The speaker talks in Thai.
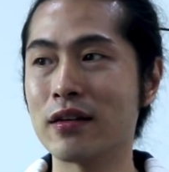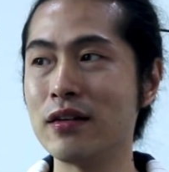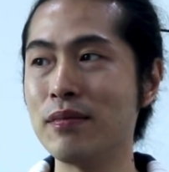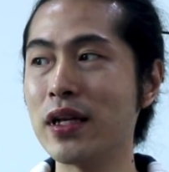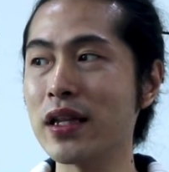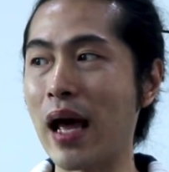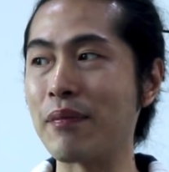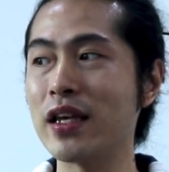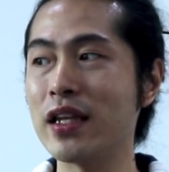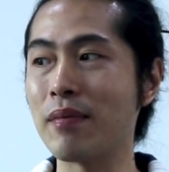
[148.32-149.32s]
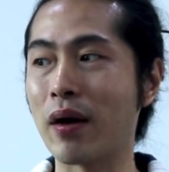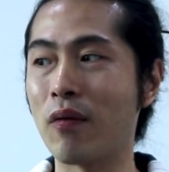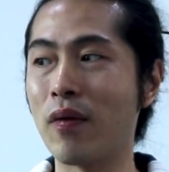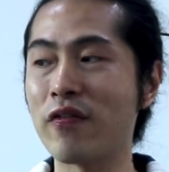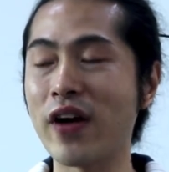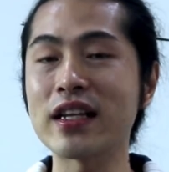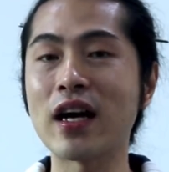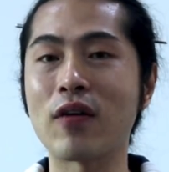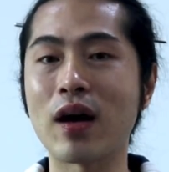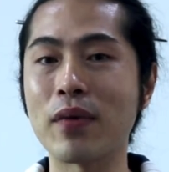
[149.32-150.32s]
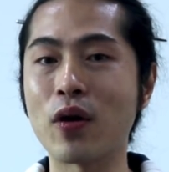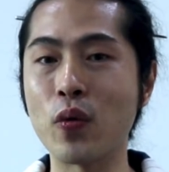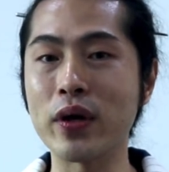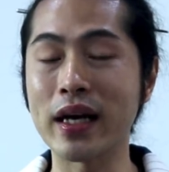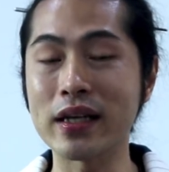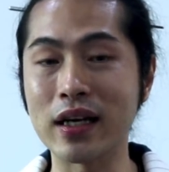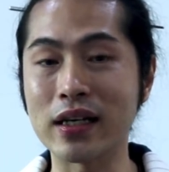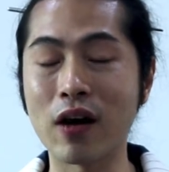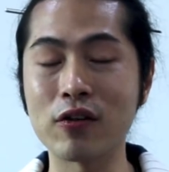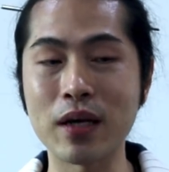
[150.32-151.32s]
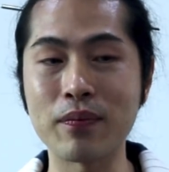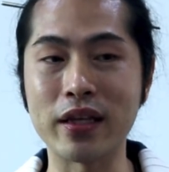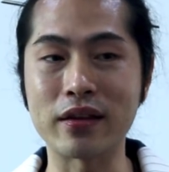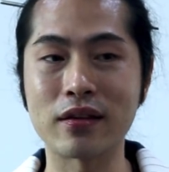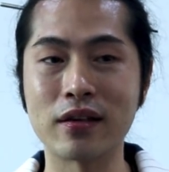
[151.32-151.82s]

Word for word: คือมือที่3ในที่นี้หมายความว่าแฟนเก่ากลับมาคุยกันเกิดการเข้าใจผิด